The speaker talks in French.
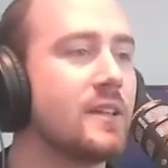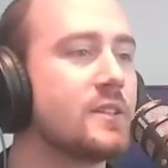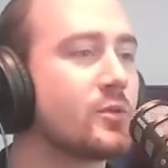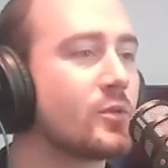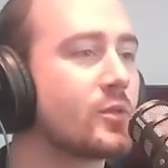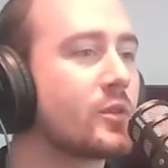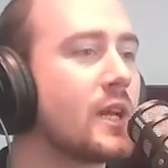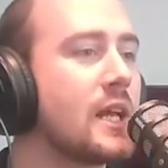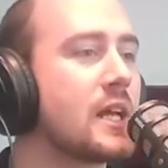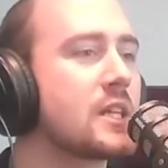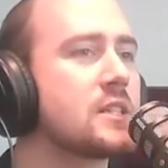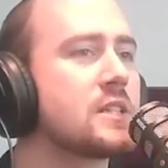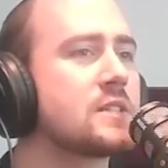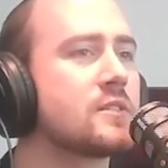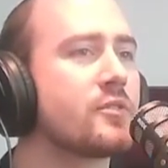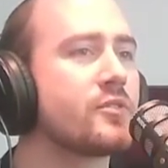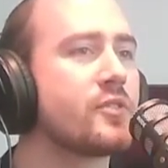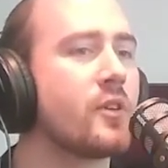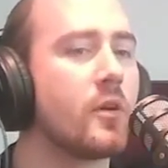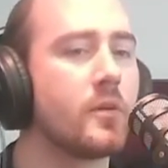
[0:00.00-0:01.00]
Ils ont quel âge les
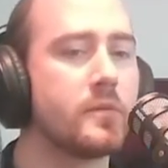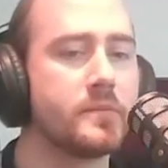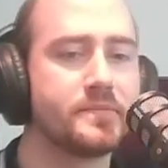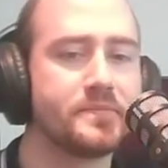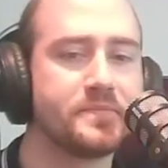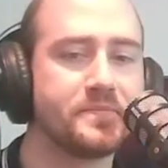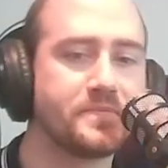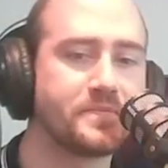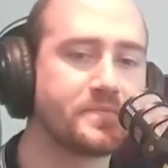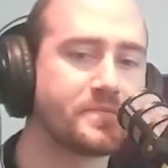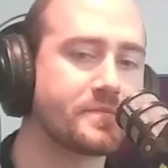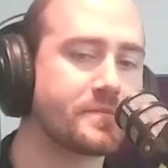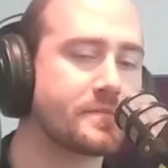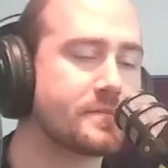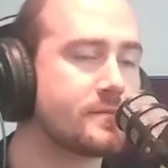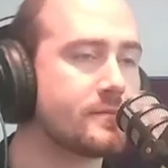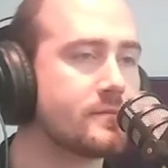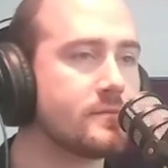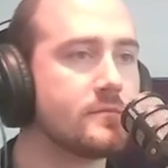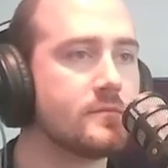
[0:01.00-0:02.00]
enfants 10
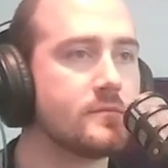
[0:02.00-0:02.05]
euh,